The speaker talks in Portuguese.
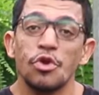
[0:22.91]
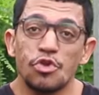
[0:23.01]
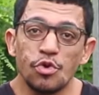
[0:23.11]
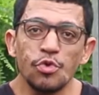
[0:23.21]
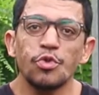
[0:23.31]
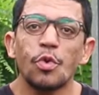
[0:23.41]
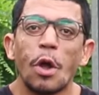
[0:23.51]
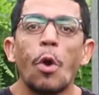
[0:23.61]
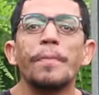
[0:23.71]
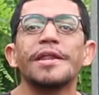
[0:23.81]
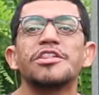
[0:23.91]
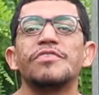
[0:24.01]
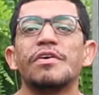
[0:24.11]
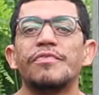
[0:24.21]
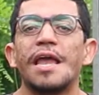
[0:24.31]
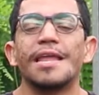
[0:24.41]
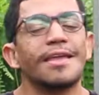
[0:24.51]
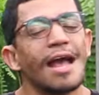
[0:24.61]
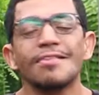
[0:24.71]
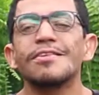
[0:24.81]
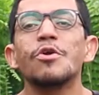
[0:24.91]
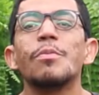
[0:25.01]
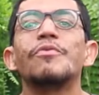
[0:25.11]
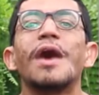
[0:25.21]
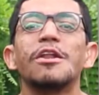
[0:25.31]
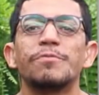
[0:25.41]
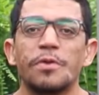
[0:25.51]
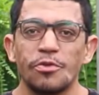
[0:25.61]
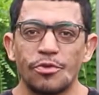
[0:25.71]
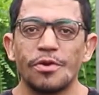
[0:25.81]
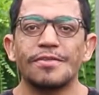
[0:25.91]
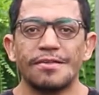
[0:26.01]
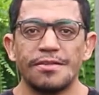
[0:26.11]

junto com a cooperativa Velg, assim como vários produtores da